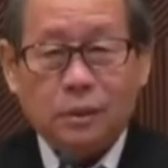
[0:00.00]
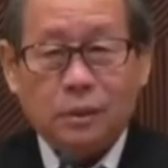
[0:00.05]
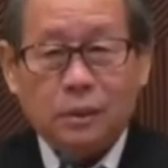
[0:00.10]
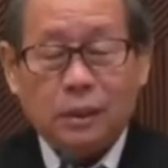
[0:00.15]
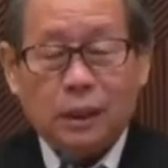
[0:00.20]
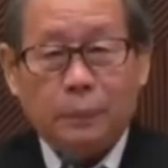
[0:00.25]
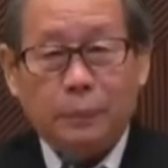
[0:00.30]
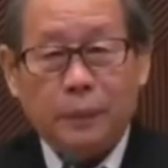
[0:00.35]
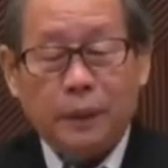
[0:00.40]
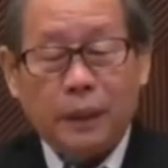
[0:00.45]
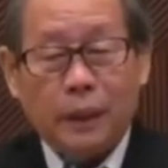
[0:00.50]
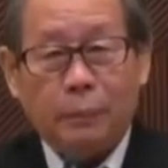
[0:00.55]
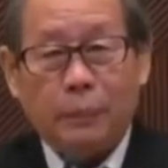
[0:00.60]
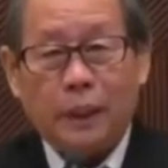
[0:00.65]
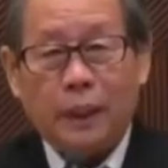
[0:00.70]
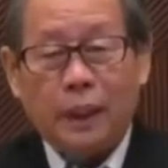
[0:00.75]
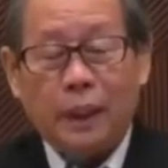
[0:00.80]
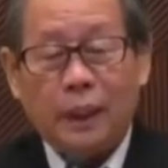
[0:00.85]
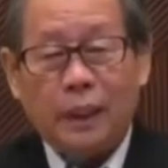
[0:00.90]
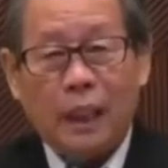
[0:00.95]
Tapi
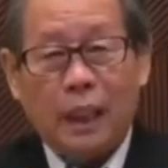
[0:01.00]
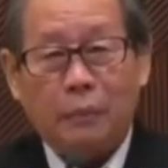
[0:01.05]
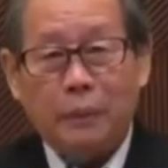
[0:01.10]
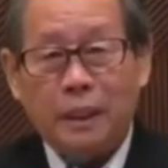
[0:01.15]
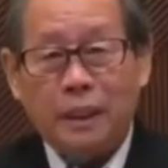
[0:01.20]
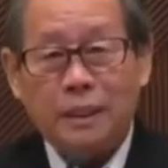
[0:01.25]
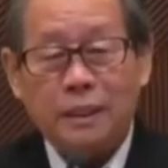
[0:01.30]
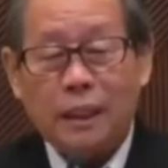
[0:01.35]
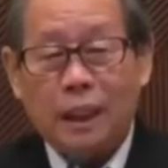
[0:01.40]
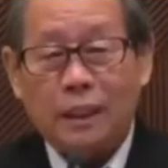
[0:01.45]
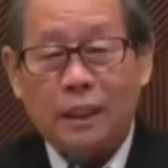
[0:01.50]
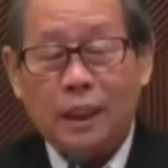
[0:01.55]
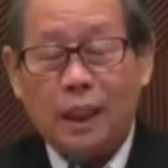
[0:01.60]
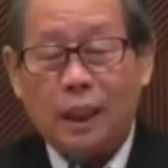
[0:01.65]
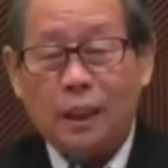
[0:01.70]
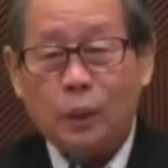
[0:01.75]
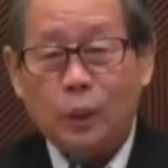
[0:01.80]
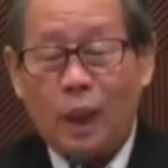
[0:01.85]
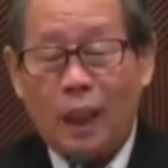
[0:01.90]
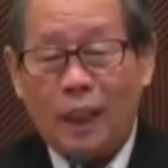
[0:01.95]
apakah damai sejahtera
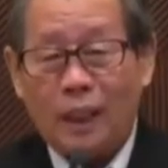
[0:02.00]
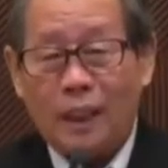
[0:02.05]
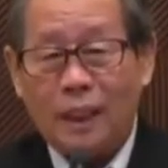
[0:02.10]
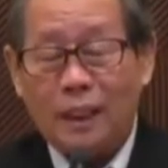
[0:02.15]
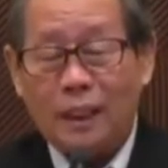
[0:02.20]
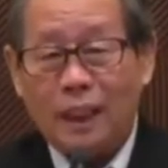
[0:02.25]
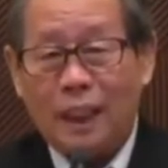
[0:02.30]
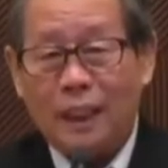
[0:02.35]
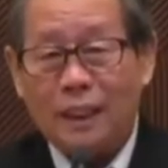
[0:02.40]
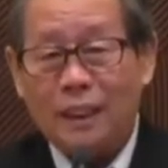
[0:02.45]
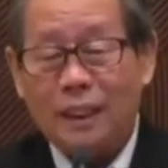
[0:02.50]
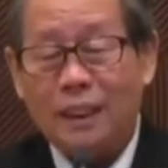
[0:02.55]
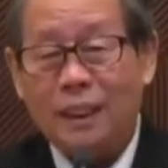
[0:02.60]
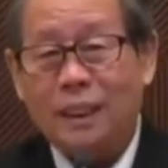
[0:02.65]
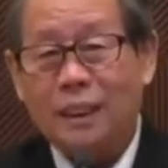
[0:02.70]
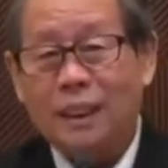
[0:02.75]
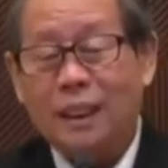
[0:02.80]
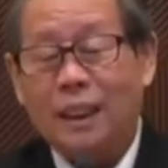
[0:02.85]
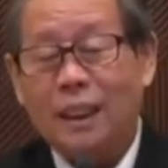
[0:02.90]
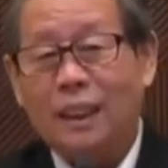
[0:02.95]
itu ada di hati
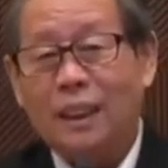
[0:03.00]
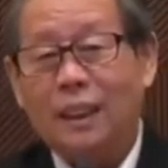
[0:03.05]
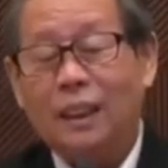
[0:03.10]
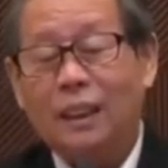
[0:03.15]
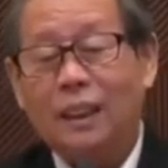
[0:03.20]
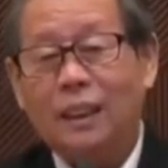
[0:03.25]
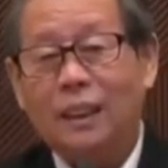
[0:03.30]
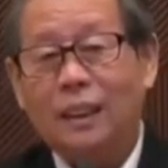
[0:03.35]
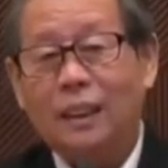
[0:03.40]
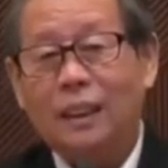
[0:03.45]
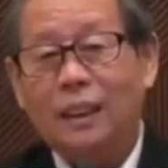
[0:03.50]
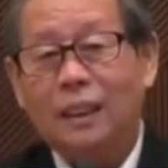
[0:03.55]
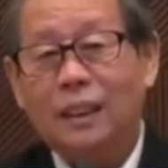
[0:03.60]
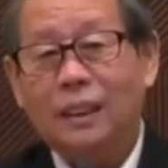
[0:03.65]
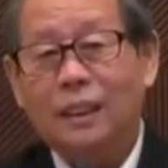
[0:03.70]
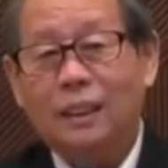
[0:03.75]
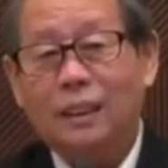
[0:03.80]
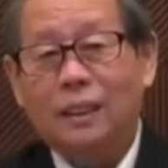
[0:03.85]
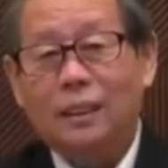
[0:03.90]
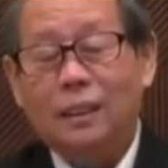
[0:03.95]
kita? Ya.
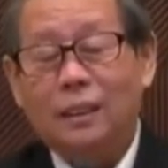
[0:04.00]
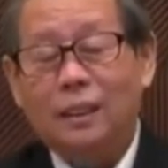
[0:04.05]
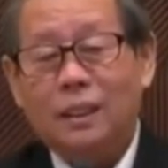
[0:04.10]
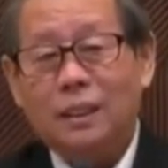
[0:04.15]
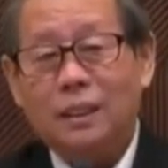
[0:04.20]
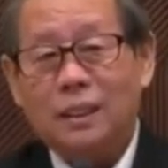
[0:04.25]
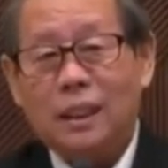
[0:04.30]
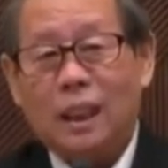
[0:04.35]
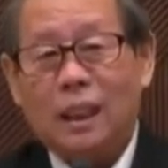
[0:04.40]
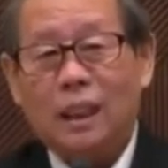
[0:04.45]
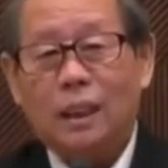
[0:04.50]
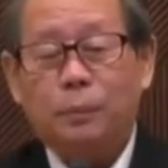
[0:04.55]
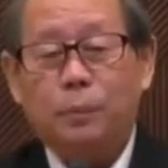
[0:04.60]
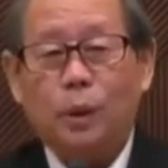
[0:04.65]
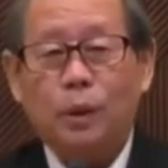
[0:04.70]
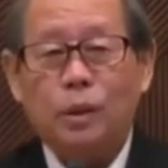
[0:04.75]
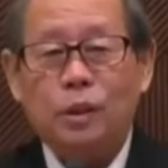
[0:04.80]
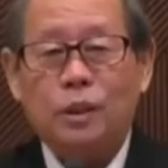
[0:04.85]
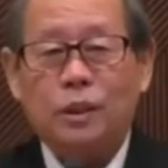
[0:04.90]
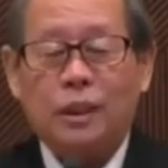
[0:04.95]

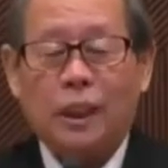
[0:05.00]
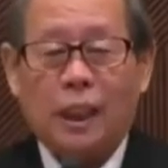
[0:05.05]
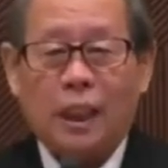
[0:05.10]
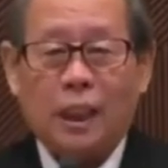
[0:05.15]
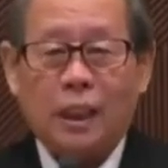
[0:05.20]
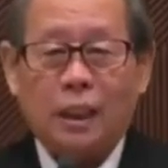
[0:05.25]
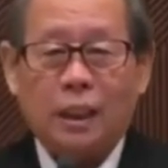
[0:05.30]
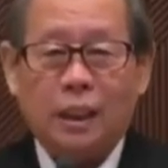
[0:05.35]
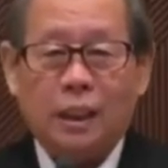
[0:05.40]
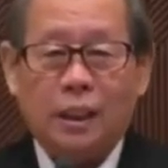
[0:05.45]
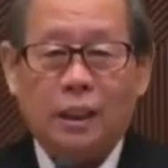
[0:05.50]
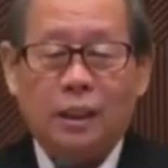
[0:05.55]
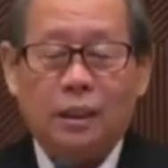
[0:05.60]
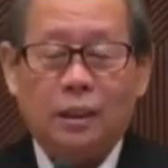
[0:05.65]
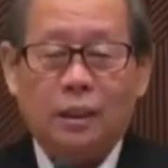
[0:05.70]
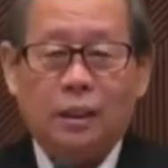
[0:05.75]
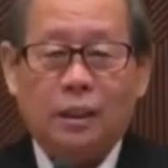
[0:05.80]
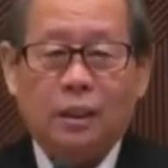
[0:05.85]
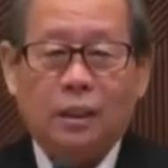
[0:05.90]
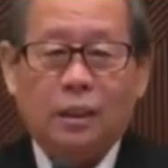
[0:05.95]
Sekalipun sekarang
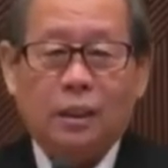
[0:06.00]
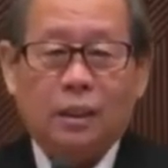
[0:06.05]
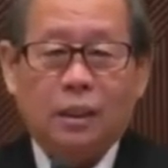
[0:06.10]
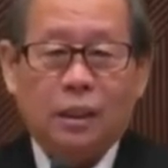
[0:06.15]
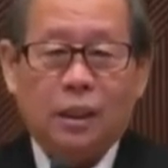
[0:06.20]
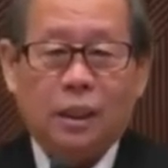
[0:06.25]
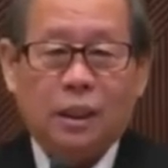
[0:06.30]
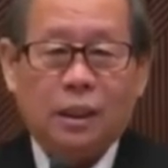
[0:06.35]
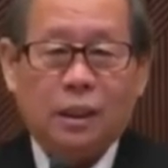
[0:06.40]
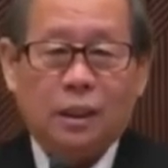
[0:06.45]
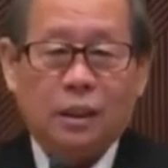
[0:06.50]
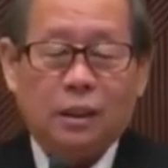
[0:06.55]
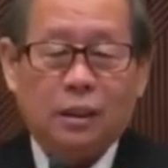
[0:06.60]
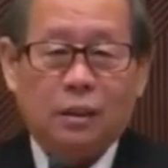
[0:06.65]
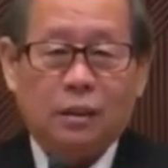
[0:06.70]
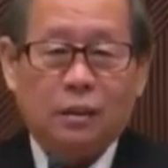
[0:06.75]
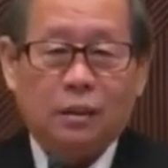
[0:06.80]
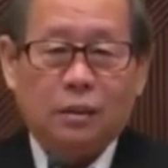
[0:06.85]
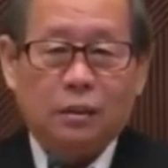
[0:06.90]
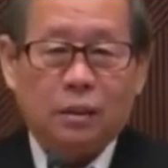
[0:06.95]
ini di
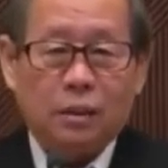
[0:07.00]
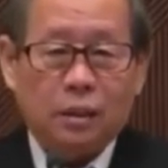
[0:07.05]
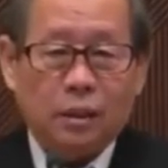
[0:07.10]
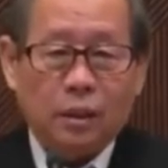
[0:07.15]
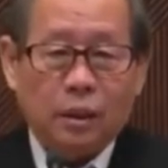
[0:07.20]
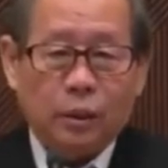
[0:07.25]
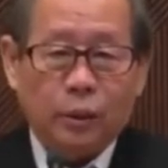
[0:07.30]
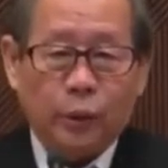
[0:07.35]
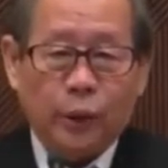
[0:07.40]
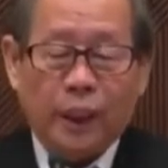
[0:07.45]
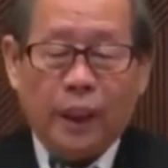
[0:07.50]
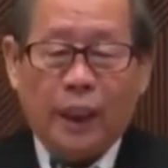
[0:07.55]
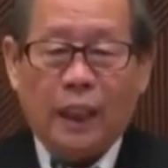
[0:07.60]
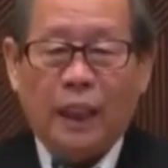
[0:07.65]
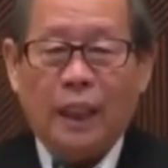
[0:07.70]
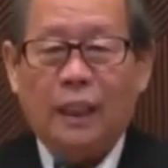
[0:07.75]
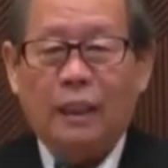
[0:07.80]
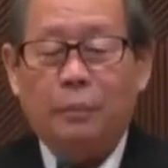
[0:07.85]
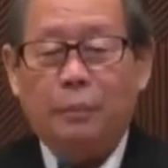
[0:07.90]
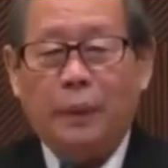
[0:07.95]

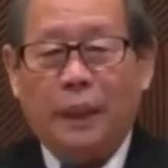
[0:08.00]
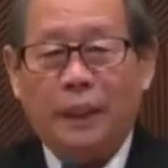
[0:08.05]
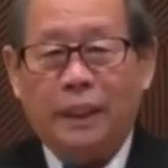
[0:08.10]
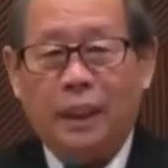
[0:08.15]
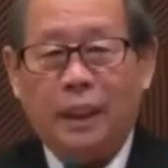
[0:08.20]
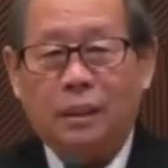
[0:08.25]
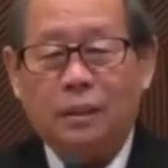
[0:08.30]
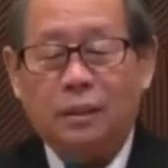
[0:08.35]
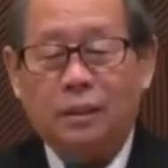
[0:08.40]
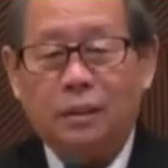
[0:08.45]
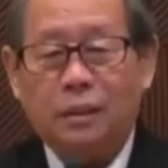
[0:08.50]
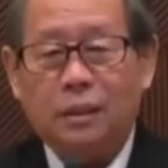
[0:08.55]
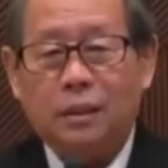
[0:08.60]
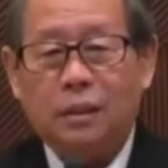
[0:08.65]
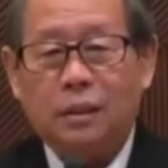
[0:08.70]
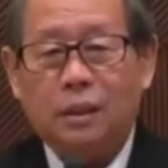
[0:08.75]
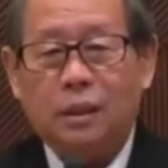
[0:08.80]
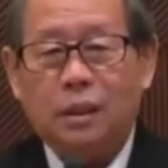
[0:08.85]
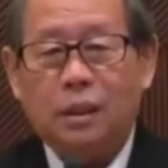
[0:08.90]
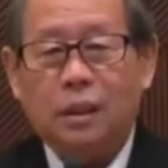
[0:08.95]
WA banyak
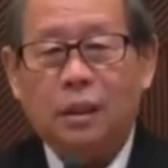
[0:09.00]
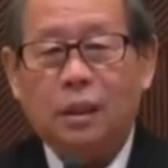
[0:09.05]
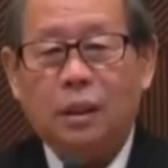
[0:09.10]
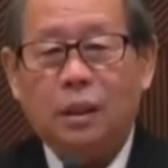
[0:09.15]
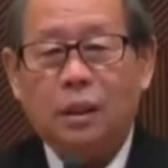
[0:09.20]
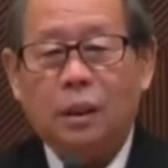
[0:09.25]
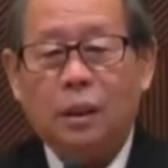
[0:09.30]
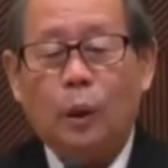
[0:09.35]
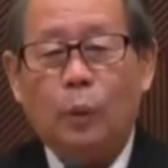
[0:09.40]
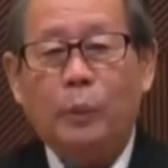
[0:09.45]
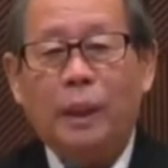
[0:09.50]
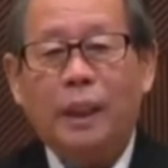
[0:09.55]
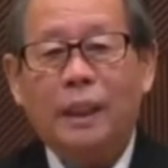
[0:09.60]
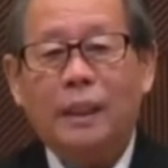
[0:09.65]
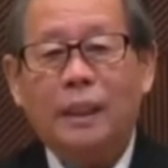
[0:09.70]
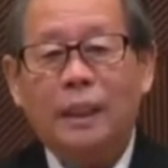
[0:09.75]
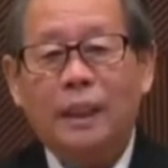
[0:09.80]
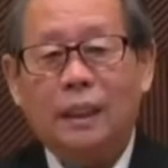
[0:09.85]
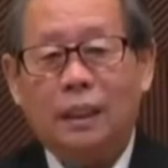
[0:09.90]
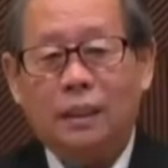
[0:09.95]

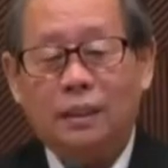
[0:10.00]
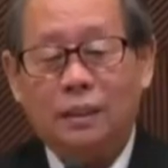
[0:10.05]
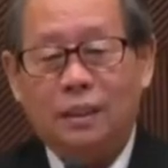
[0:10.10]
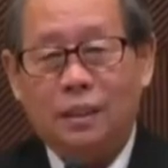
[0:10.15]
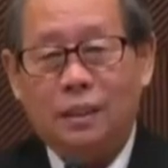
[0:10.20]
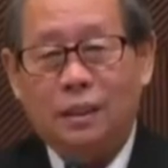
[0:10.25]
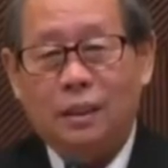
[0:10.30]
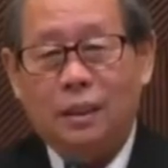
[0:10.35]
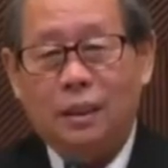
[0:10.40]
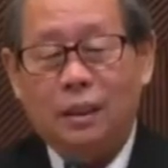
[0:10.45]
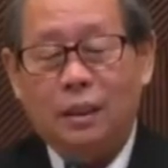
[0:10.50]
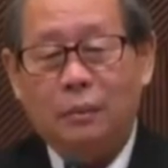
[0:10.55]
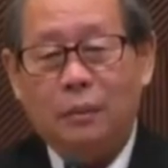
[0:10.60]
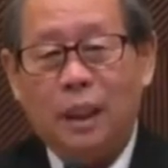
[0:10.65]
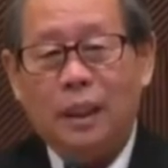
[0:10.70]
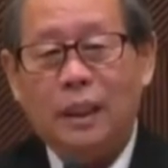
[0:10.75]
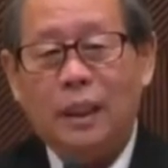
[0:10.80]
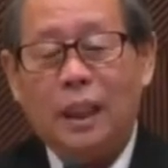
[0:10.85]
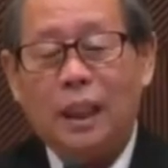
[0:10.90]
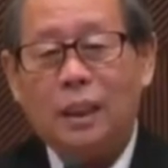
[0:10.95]
komedian,
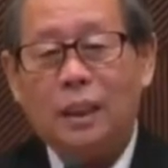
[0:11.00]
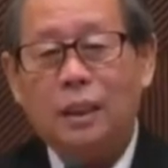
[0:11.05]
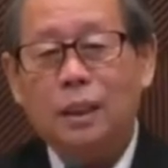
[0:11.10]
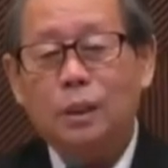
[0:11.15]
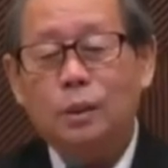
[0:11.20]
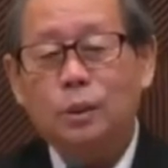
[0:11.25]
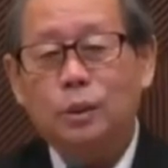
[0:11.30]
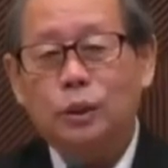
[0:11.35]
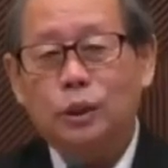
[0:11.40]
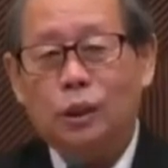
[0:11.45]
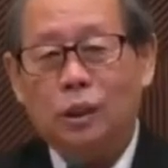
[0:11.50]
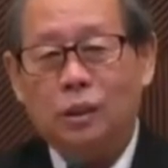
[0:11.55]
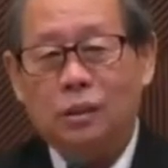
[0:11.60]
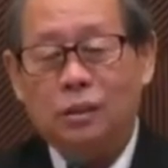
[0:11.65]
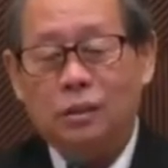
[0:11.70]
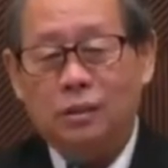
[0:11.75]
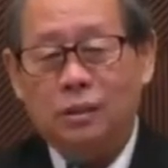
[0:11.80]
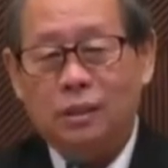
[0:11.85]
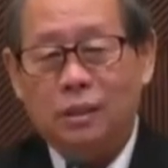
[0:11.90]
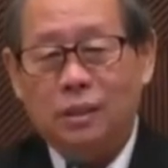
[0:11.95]
hanya
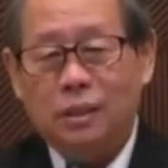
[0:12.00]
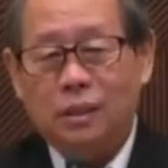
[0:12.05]
lelucon.